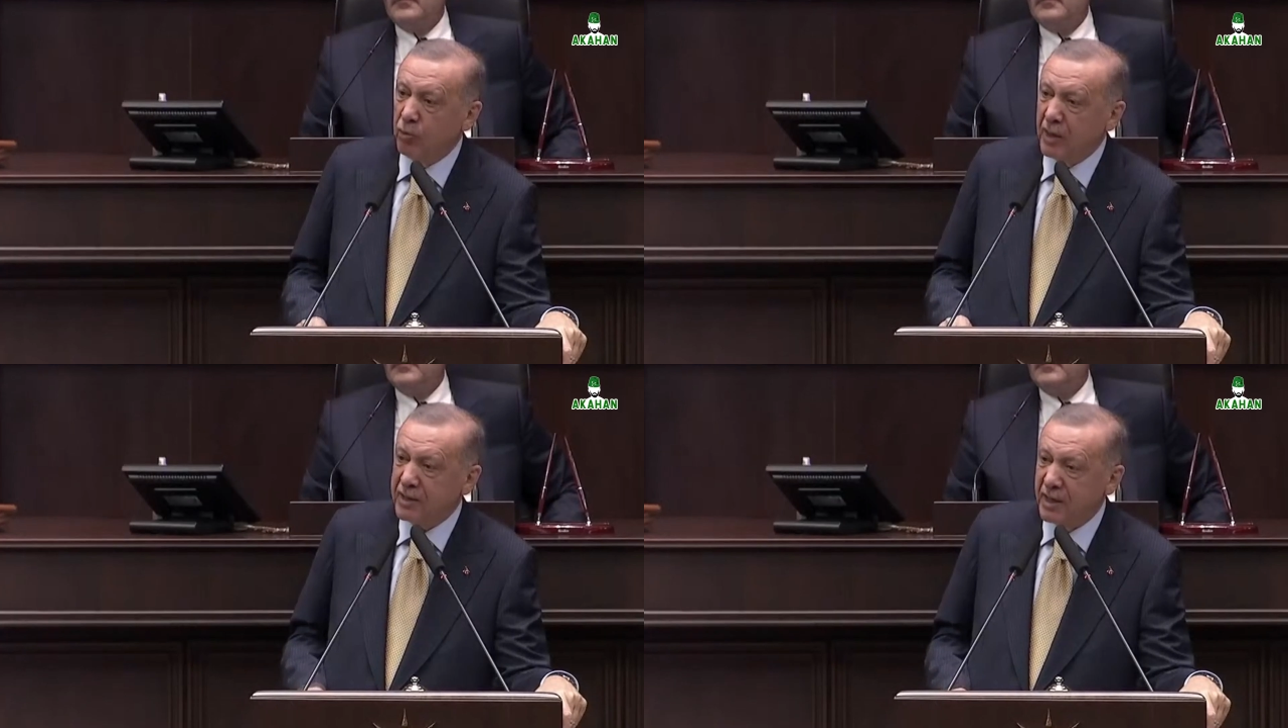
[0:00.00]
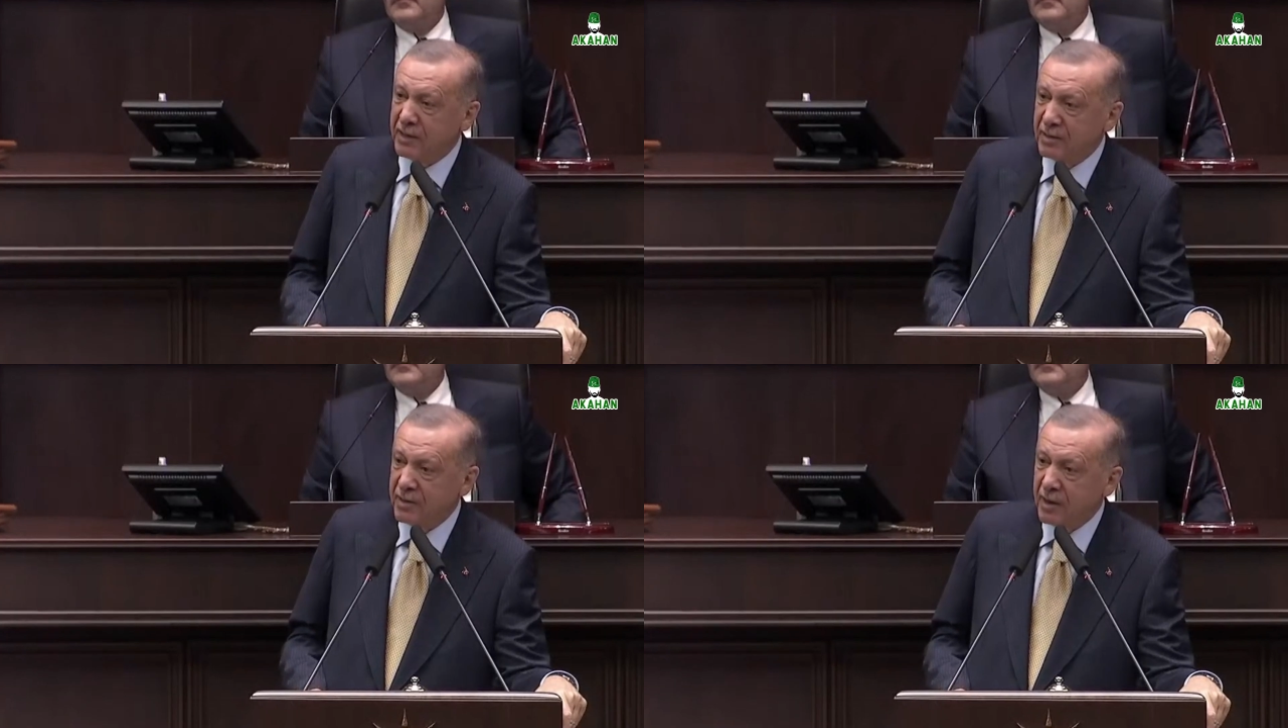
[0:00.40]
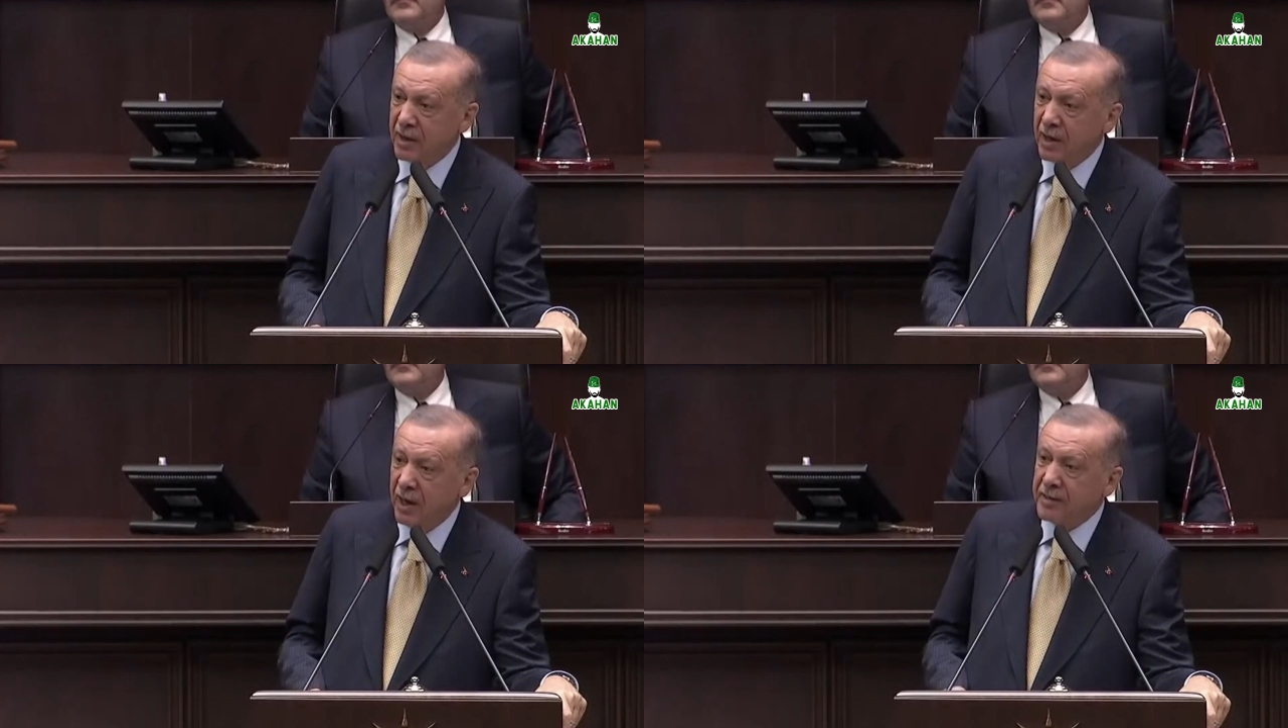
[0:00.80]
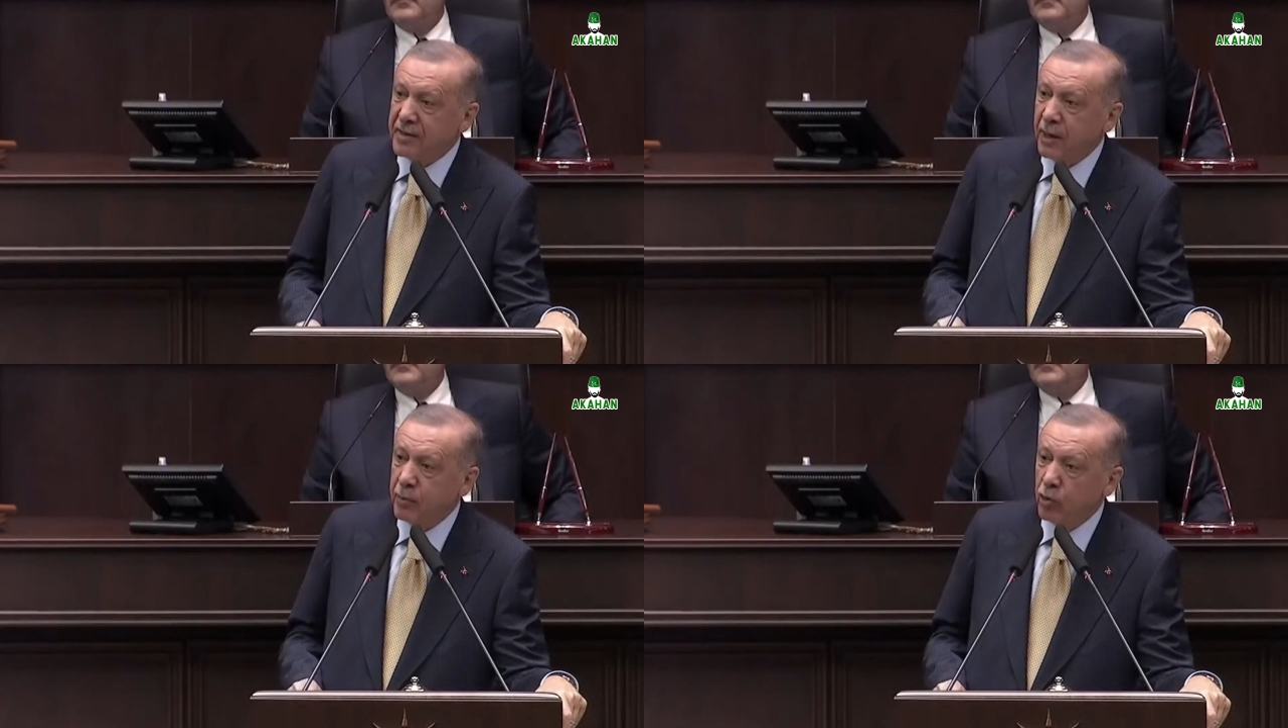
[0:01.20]
savunmaktan
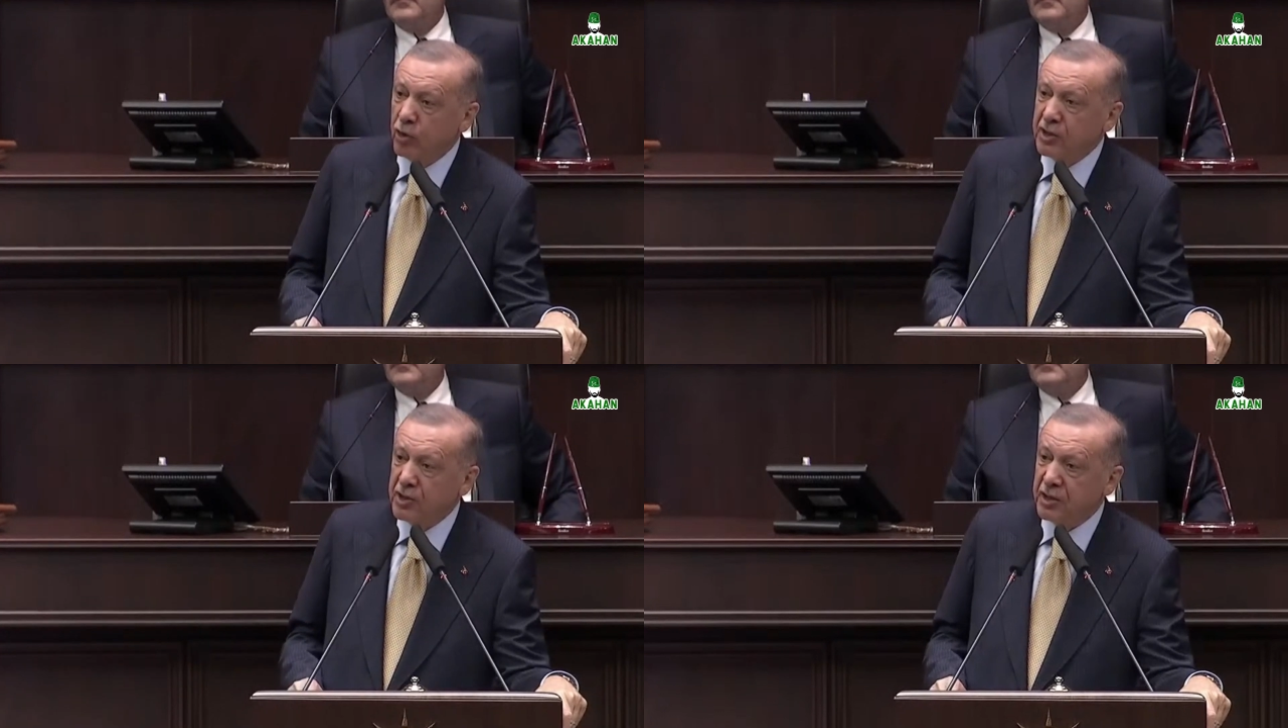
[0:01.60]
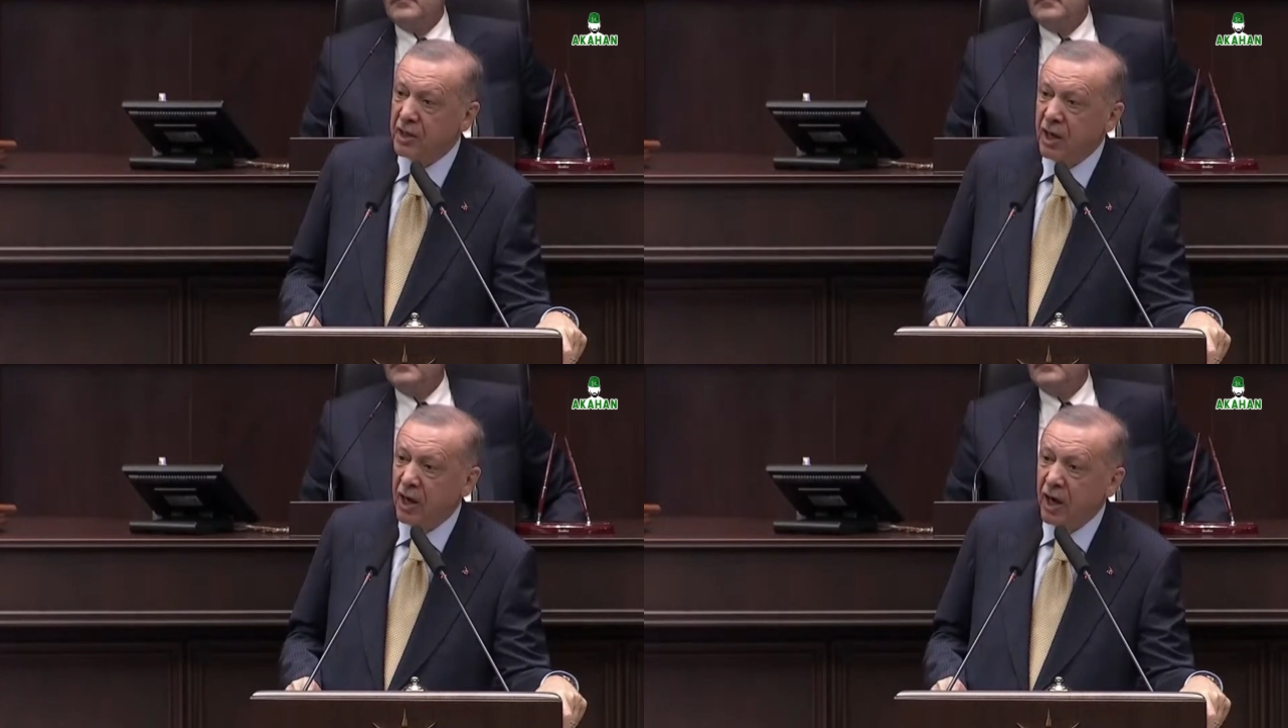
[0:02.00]
hatta bunun için